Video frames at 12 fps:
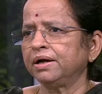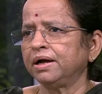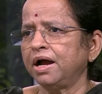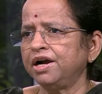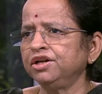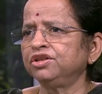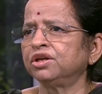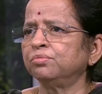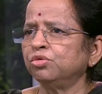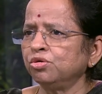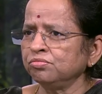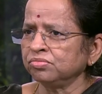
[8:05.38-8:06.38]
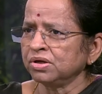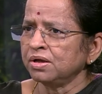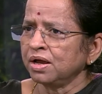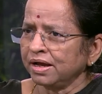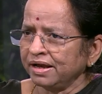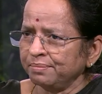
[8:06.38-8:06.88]
அழுத்தமும்
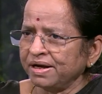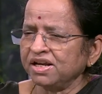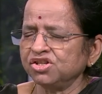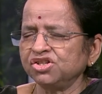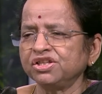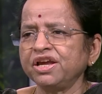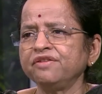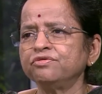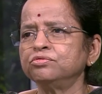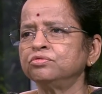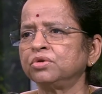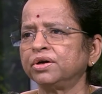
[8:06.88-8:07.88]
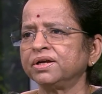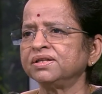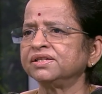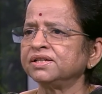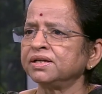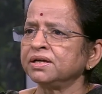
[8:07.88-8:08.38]
மனச்சிதைவும்
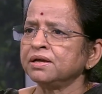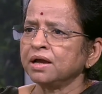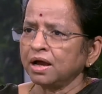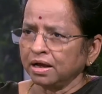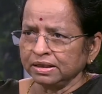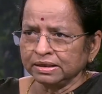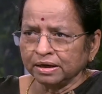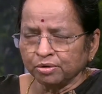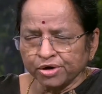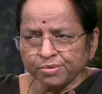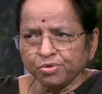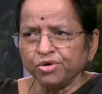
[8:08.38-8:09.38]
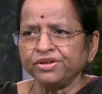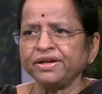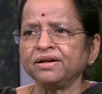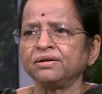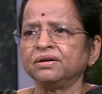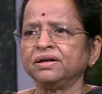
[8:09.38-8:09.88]
குறைஞ்சு இந்த
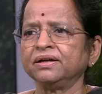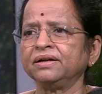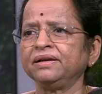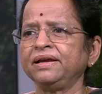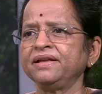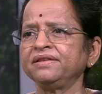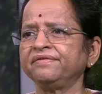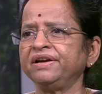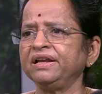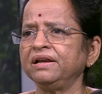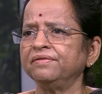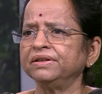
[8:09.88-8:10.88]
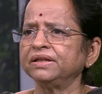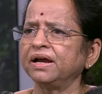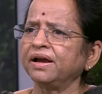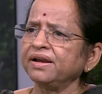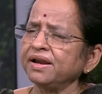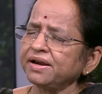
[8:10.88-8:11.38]
குடிபோதையிலேருந்து வெளியில்
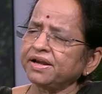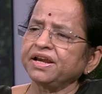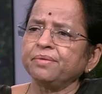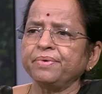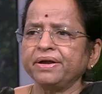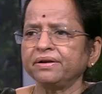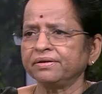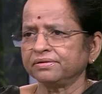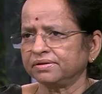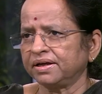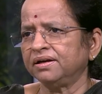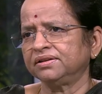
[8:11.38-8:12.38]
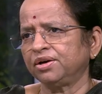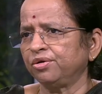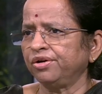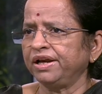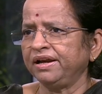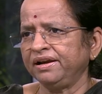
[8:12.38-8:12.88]
வந்தாங்கன்னா நிறைய பேர் த
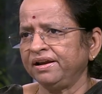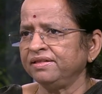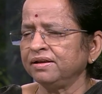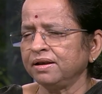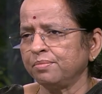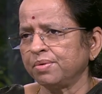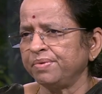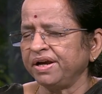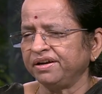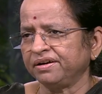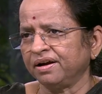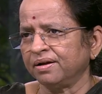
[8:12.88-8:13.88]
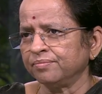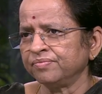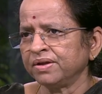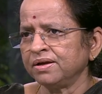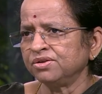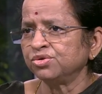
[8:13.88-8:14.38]
தற்கொலையிலேருந்து நம்ம மீட்கலாம்
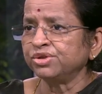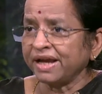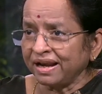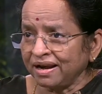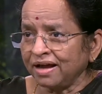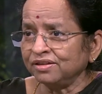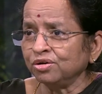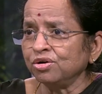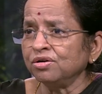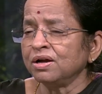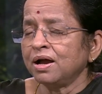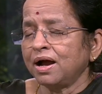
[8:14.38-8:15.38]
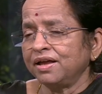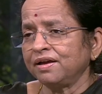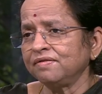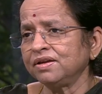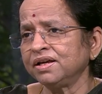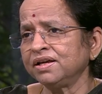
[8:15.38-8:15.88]
ஸோ இது எல்லாத்துக்கும் அதாவது